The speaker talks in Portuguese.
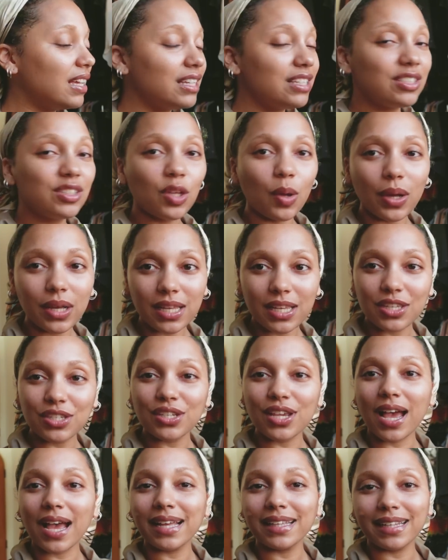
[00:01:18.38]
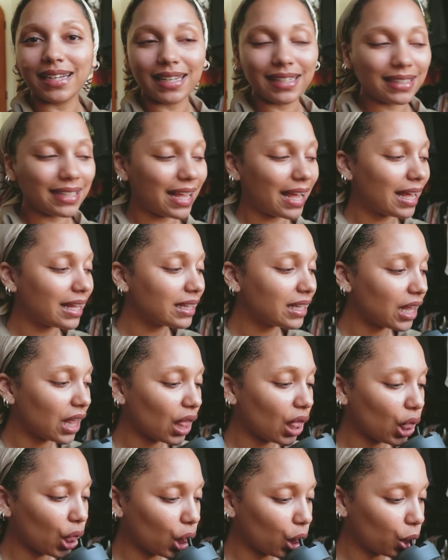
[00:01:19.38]
estou aqui já
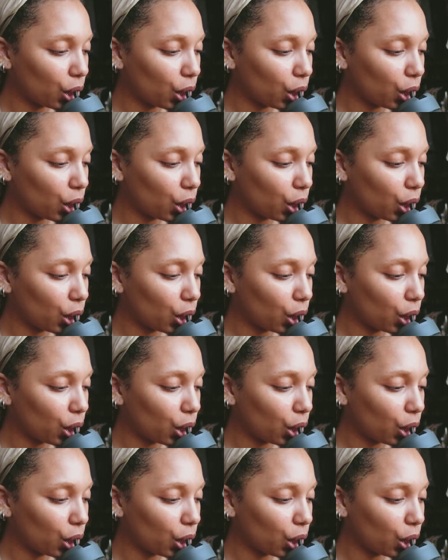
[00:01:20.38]
hidratada,